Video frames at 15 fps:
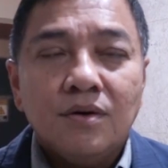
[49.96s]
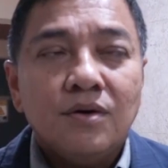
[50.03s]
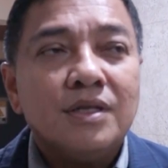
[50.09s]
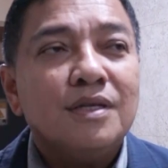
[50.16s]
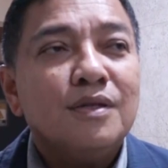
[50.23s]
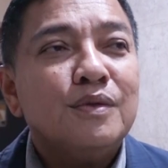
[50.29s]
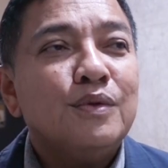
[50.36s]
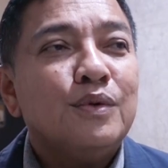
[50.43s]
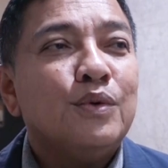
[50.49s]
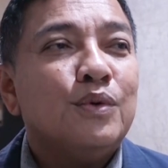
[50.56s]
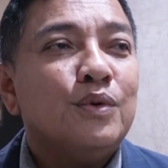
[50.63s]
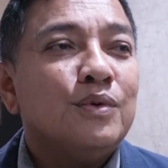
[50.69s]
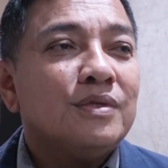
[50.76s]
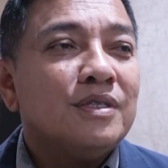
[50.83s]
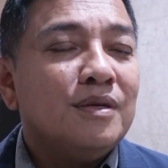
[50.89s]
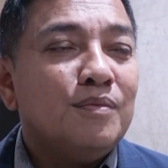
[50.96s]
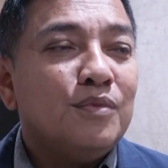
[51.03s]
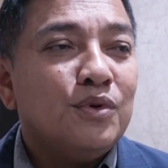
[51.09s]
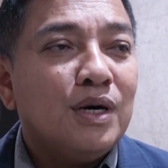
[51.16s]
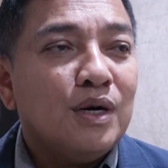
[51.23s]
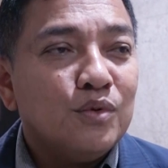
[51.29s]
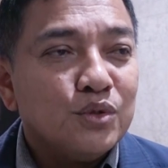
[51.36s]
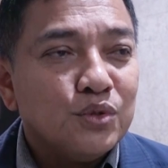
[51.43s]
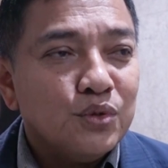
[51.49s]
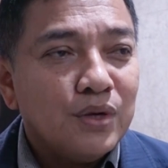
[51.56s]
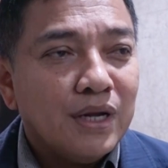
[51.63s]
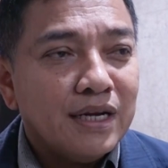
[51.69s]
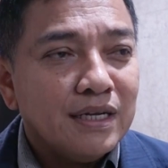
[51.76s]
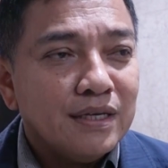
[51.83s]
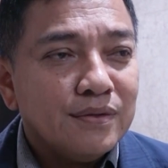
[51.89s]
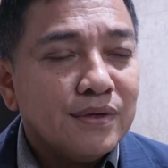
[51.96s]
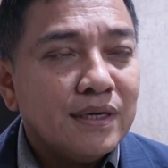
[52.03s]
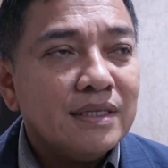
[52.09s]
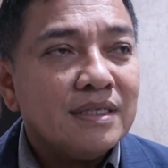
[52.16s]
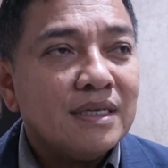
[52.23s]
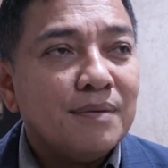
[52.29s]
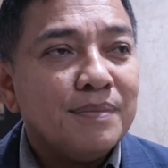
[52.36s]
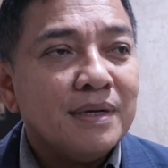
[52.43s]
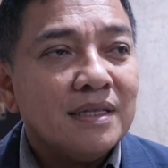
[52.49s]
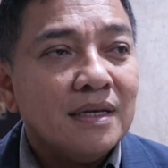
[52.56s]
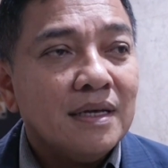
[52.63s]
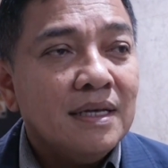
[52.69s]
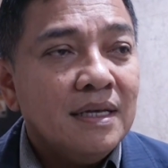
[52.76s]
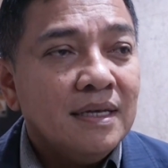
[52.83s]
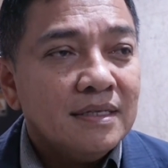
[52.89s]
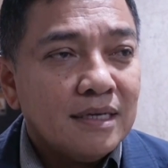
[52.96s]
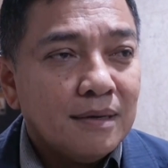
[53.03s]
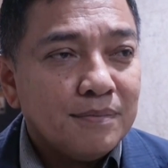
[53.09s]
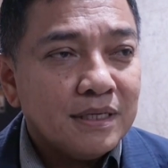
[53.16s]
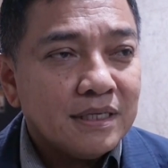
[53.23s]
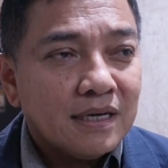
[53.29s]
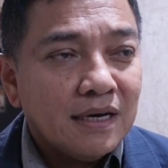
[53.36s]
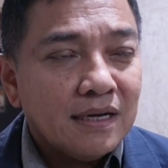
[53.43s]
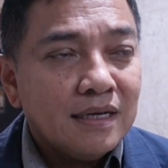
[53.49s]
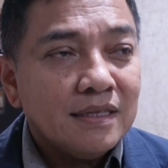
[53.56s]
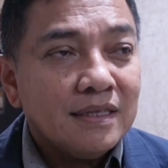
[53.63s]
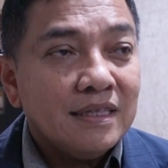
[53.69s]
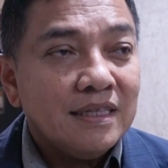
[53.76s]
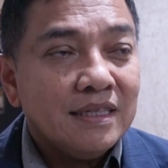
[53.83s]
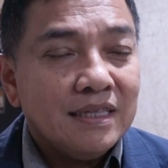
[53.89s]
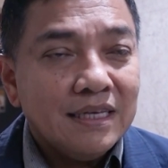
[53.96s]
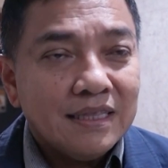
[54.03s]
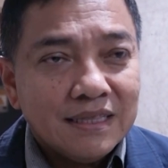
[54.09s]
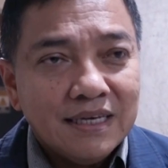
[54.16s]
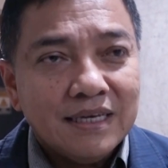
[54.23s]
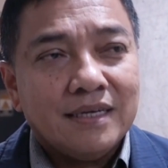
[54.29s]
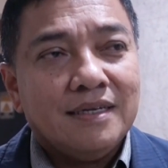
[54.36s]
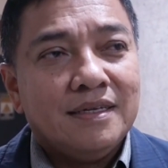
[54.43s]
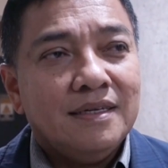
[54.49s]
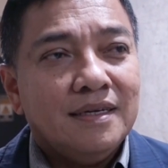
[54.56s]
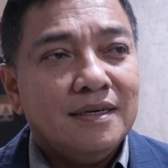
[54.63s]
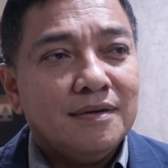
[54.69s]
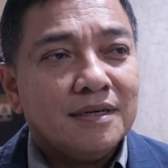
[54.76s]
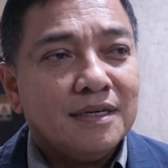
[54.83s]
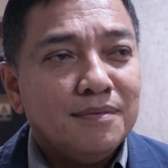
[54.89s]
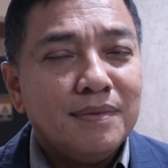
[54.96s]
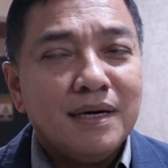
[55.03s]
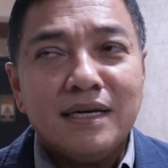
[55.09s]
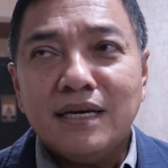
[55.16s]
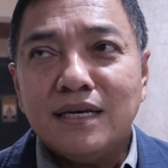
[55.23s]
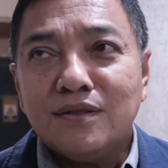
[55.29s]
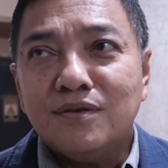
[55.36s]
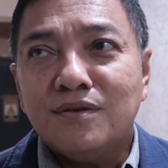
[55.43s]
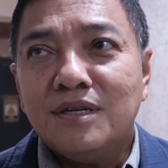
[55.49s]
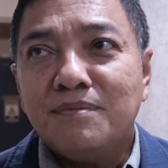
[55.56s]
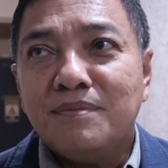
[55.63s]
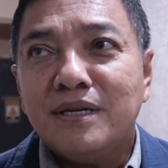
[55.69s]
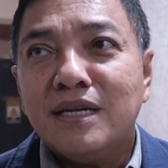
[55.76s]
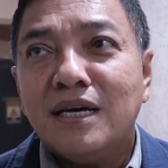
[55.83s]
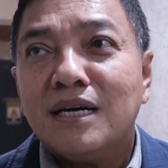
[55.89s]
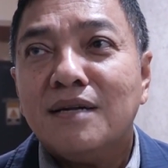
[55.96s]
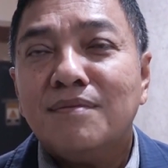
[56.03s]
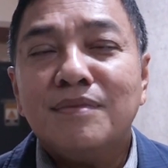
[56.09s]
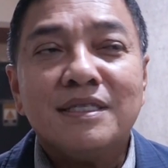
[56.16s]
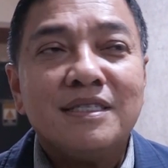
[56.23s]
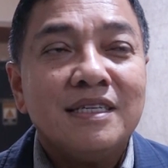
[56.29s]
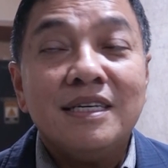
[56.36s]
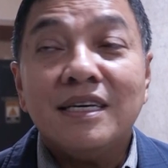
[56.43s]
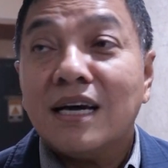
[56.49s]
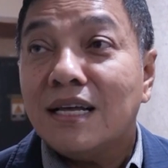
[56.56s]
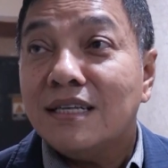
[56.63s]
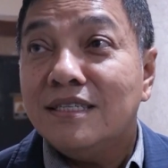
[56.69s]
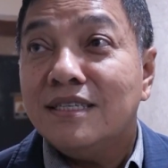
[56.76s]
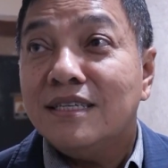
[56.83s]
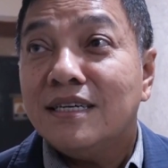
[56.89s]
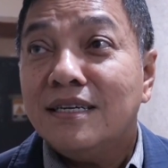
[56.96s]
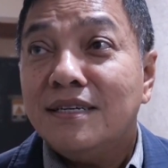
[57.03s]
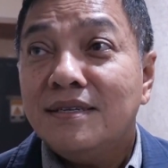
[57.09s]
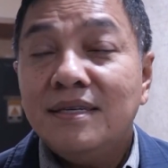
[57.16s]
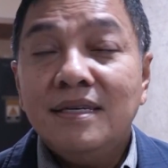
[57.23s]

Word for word: Oh, tentu semua usulan itu kan sampai sampai sekarang titik kemana itu dipindahkan masih dikaji kan